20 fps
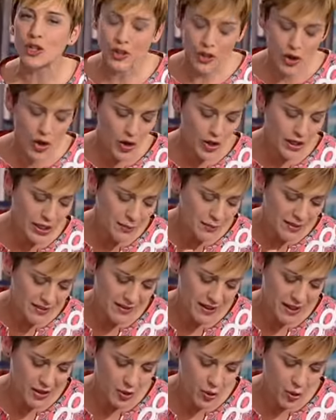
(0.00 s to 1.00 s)
yo y mi
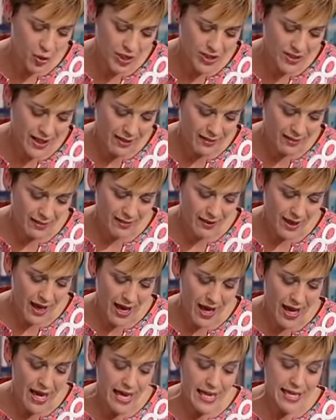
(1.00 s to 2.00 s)

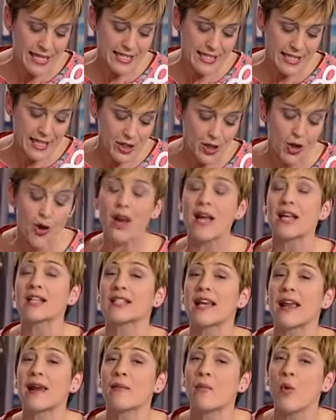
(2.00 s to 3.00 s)
circunstancia, si no la
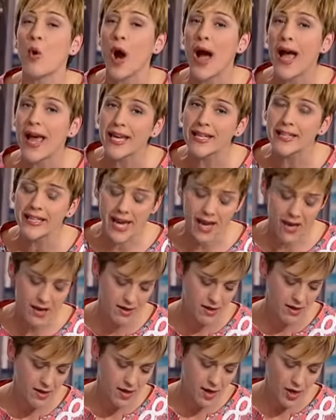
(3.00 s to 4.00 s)
salvo a ella,
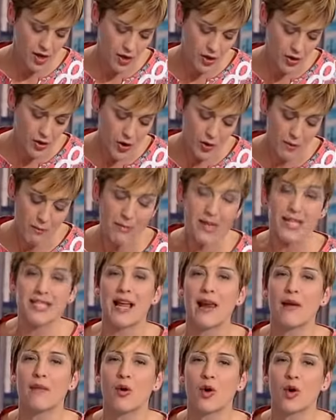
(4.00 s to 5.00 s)
no me
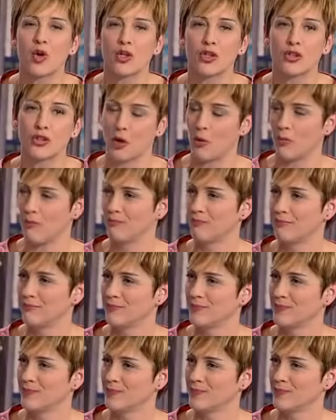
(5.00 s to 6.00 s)
salvo yo.
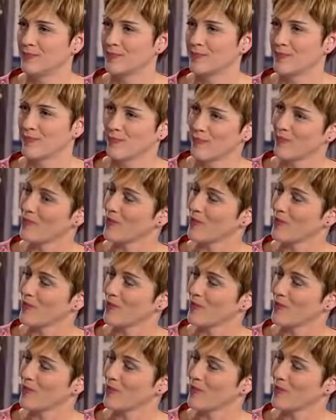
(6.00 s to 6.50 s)
Muy bien.